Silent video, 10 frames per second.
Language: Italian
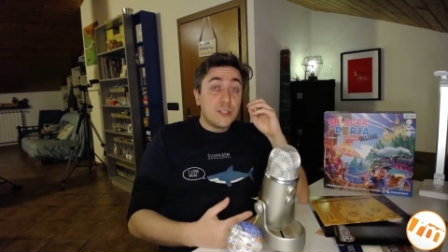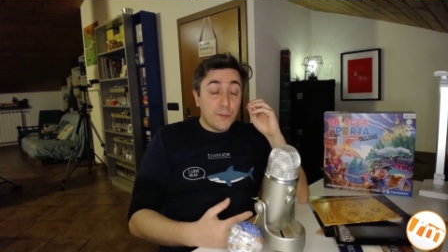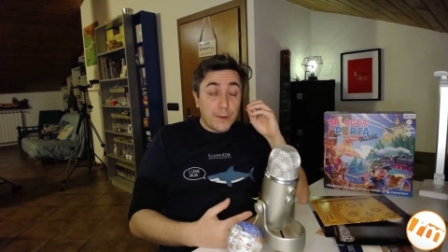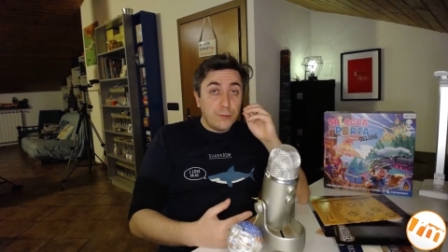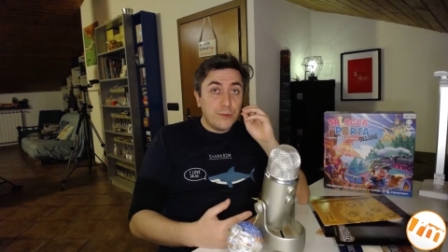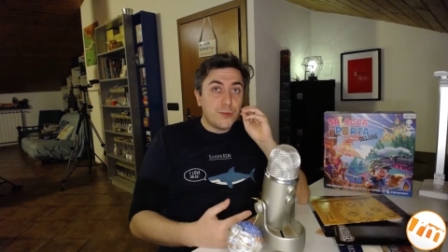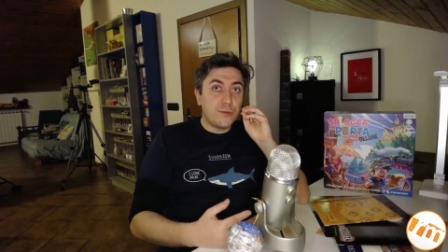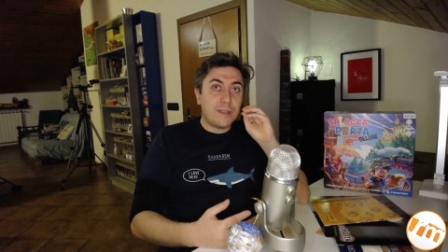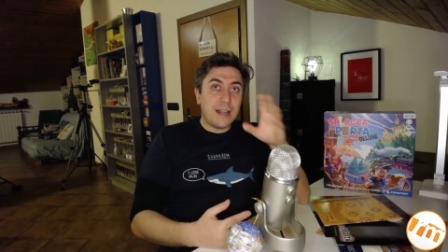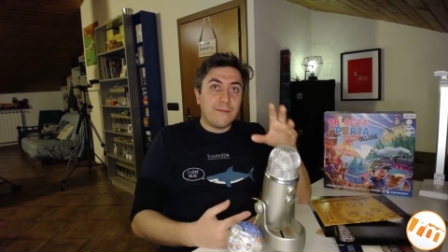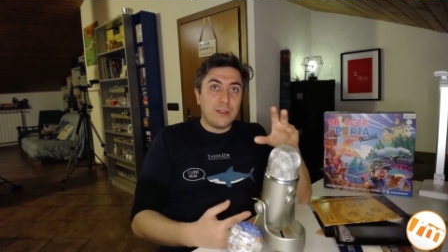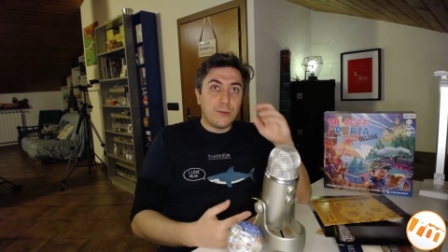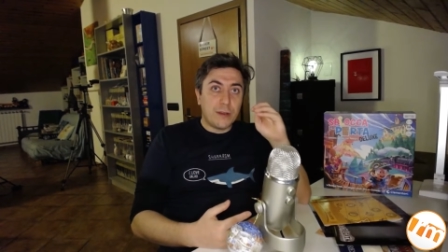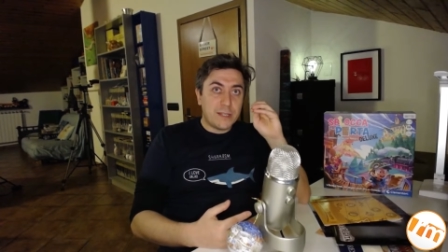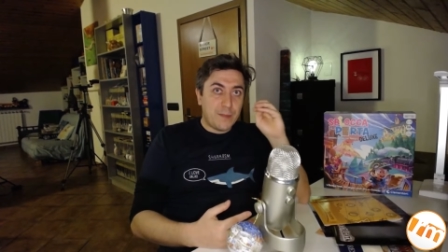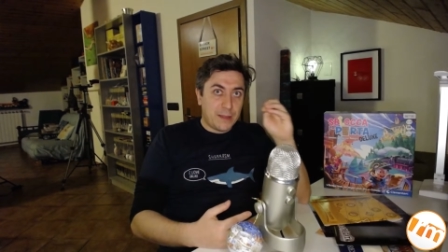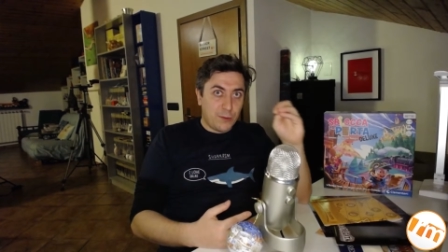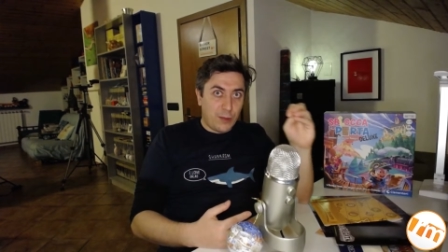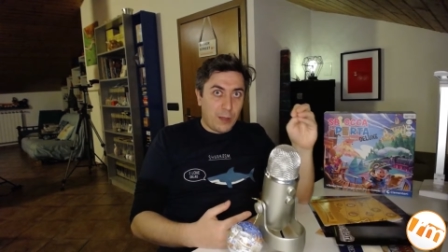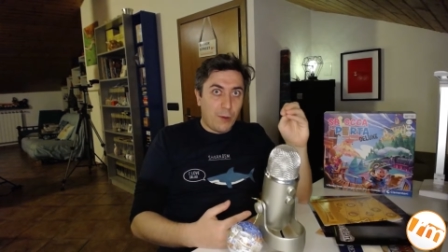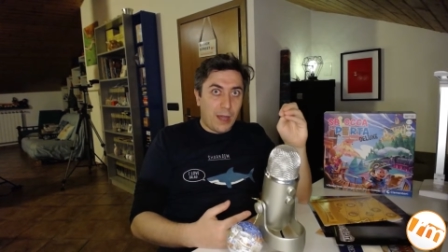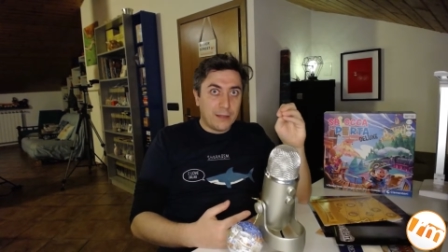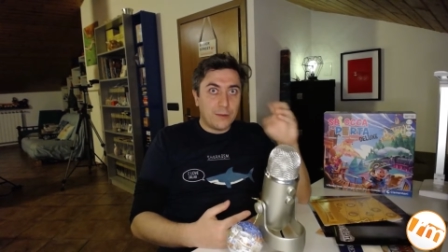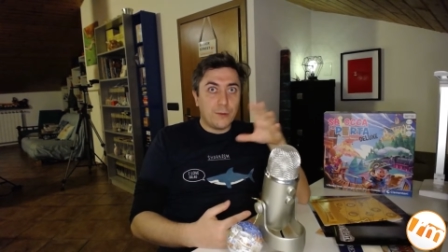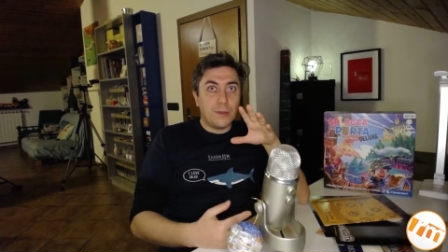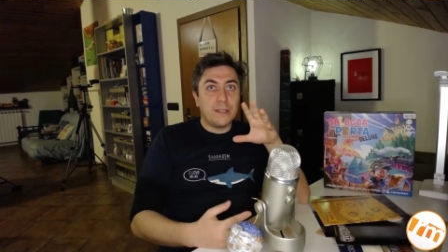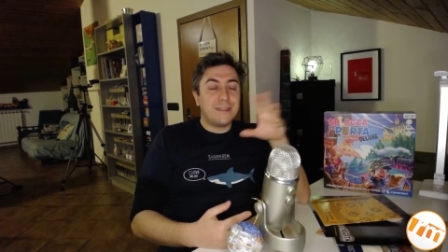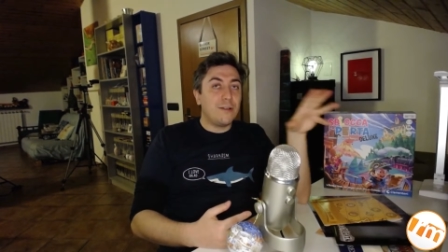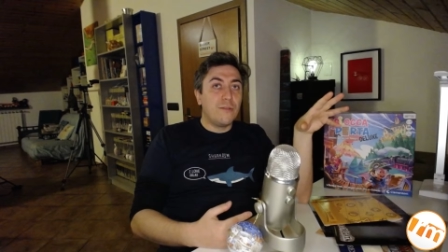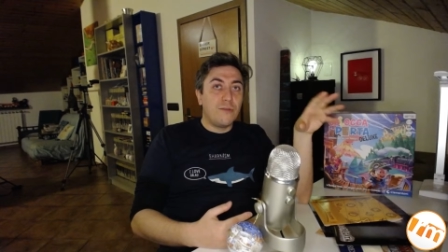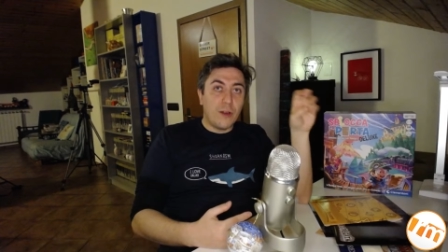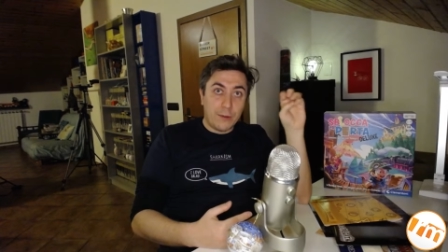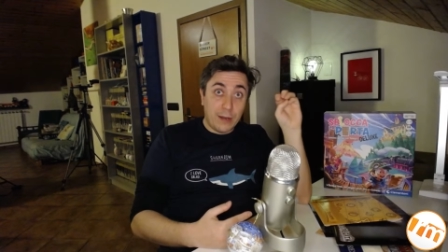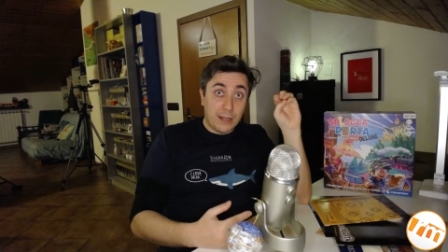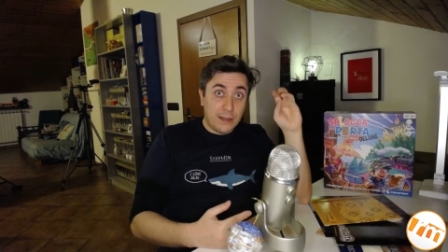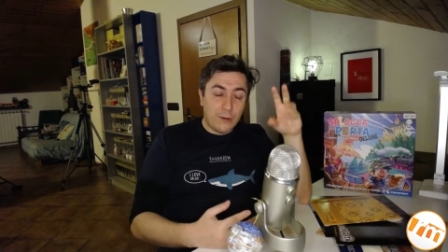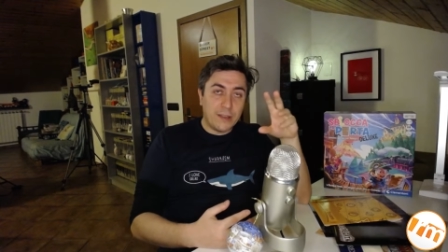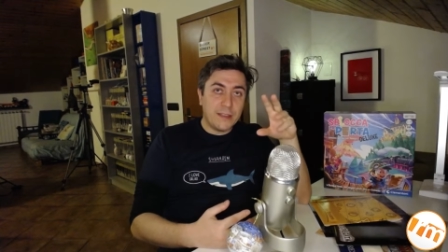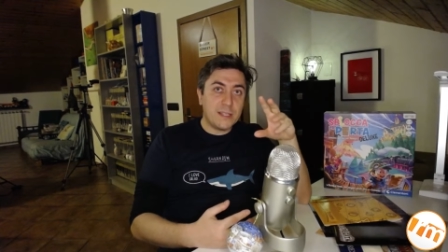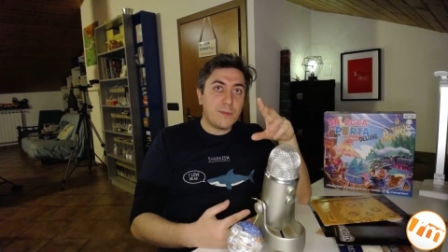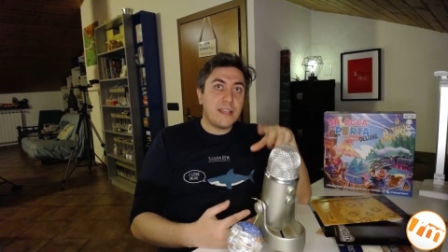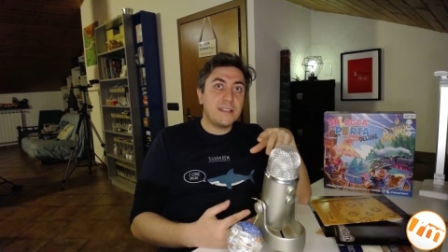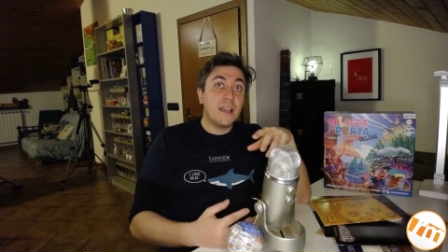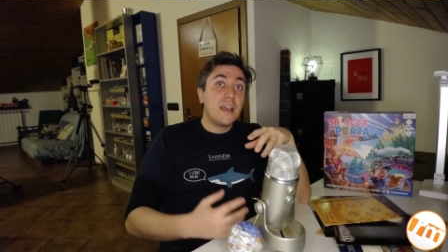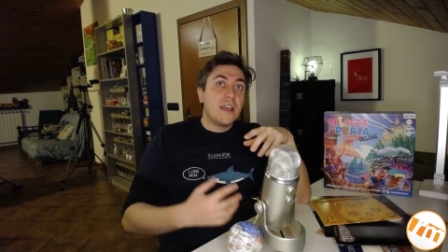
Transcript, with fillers: soprattutto su 3 avventure rispetto a 4, quindi tengo fuori quella dell'Orient Express,